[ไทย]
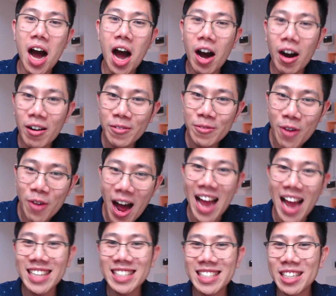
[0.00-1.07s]
เออร์ไร
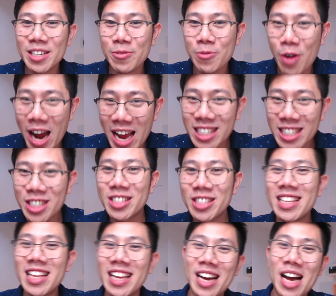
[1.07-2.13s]
น์รนช์
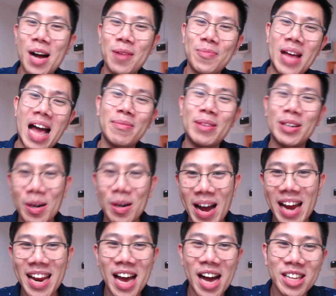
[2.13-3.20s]
นะครับอ่านผิดขออภัย
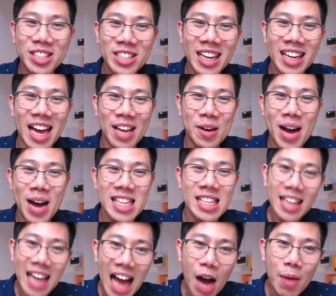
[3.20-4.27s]
นะฮะซึ่งขนาดประมาณ
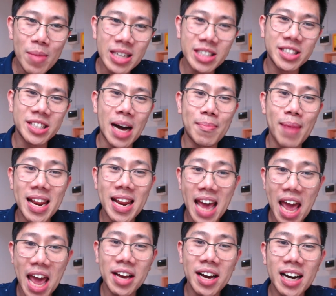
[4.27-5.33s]
93,000 เอ
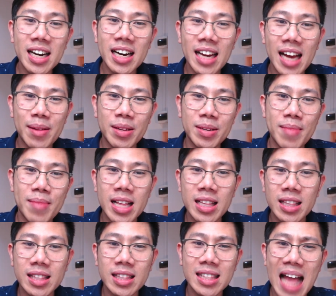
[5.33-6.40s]
เคอร์นะครับหรือประมาณ
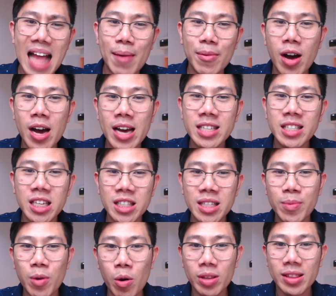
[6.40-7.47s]

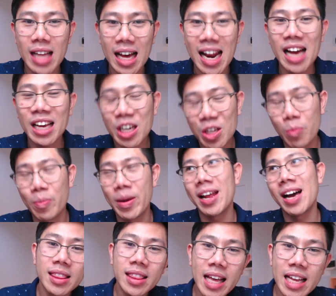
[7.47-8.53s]
376 ตารางกิโลเมตร
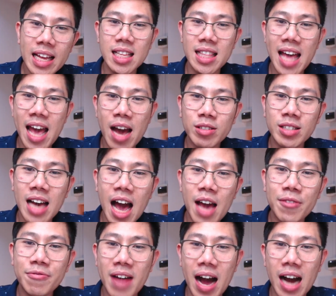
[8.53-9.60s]
ติดแนวชาย
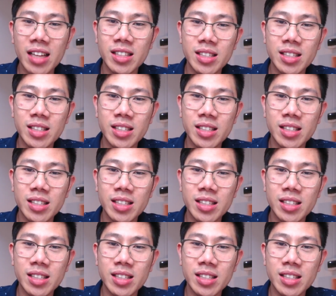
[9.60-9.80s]
ฝั่ง